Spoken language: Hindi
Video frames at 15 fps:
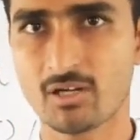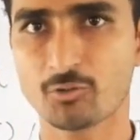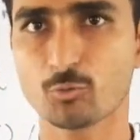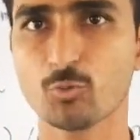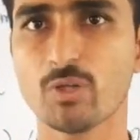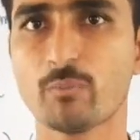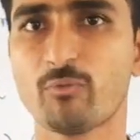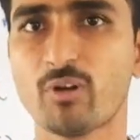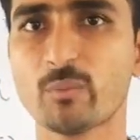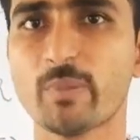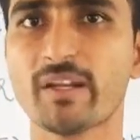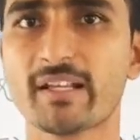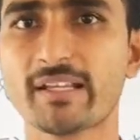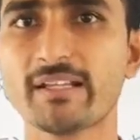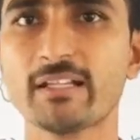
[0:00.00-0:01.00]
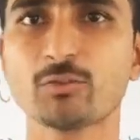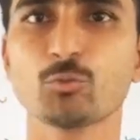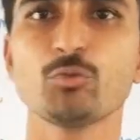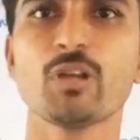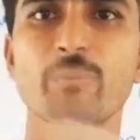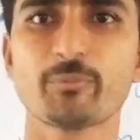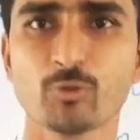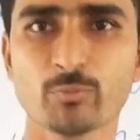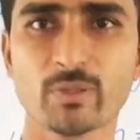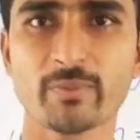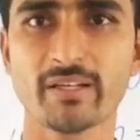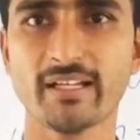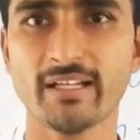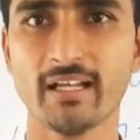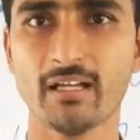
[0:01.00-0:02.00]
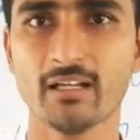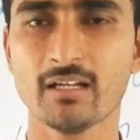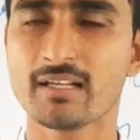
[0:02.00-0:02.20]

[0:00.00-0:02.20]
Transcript: टू या फोन पे रखेंगे टू एफ टू पे बनेगा